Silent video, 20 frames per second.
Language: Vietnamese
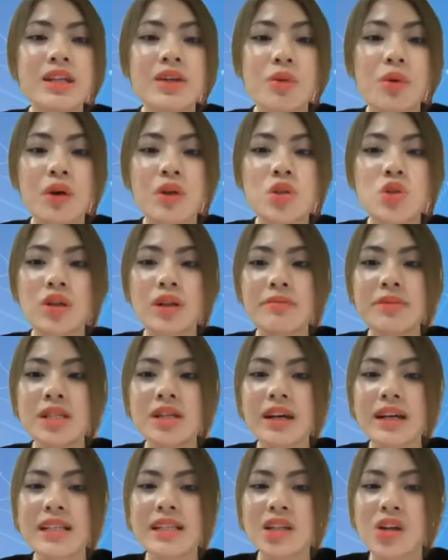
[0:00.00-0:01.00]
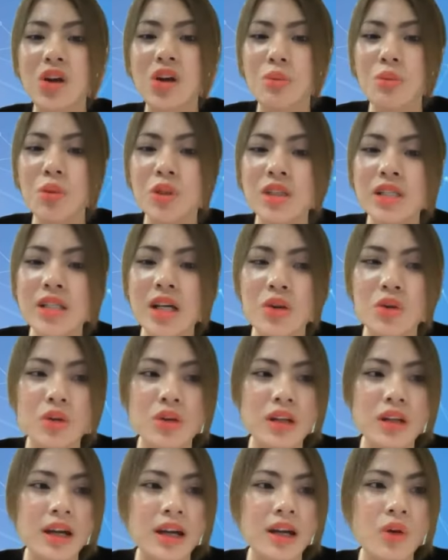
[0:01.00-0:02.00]
tầm khoảng chục năm trước anh chị có một triệu
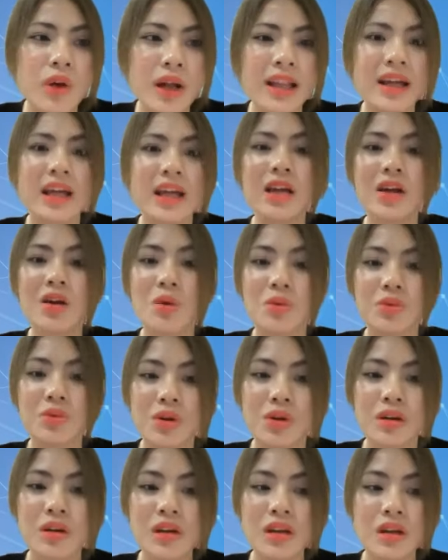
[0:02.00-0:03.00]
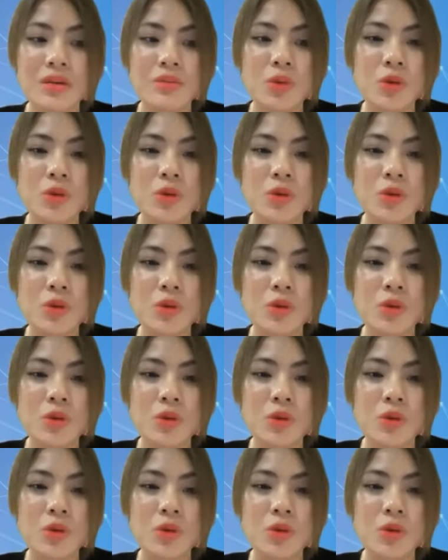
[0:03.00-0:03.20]
nó là quá là kinh khủng rồi.